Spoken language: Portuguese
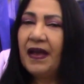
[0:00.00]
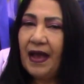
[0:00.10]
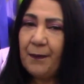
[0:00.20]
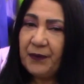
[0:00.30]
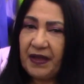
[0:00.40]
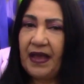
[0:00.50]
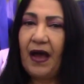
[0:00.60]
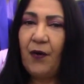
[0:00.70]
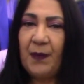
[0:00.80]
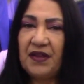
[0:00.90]
é porque
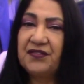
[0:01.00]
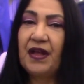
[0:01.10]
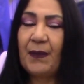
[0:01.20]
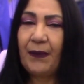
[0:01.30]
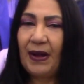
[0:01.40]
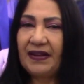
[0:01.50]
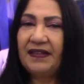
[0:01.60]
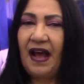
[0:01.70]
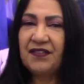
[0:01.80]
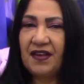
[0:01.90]
realmente tem uma
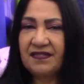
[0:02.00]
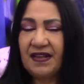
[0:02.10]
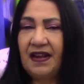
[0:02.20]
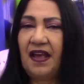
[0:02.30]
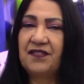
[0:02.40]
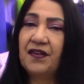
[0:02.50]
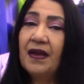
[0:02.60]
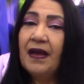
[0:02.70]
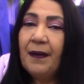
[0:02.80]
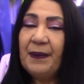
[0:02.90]
qualidade excelente.
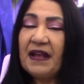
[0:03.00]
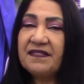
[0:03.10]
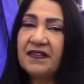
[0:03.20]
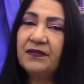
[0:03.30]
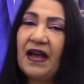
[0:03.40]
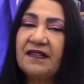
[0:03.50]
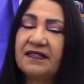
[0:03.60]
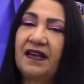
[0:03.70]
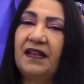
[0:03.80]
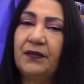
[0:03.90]
Precinho da
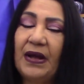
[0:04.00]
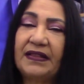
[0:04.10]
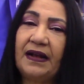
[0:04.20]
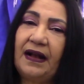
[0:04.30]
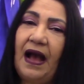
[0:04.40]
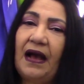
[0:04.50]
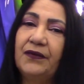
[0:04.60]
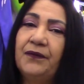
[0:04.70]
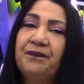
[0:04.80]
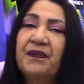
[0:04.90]
skin no
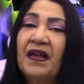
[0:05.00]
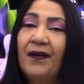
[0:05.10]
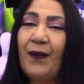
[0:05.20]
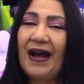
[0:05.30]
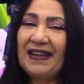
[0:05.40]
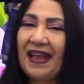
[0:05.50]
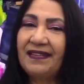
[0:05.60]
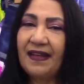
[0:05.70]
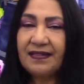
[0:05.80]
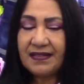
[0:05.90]
atacado,
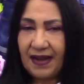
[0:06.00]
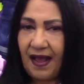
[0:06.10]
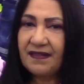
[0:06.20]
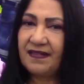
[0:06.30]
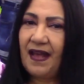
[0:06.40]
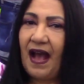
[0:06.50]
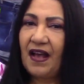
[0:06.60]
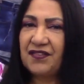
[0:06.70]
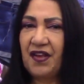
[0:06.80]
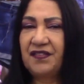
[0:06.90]
R$
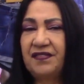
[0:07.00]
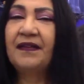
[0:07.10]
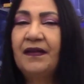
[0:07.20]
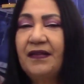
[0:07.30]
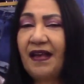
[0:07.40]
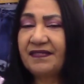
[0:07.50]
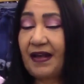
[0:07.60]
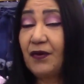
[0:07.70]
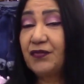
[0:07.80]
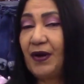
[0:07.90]
reais, gente. E as
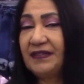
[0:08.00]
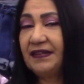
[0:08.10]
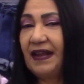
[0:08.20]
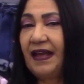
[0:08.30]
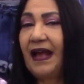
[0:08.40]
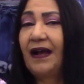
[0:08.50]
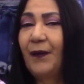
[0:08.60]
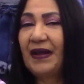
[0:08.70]
calças de leg a R$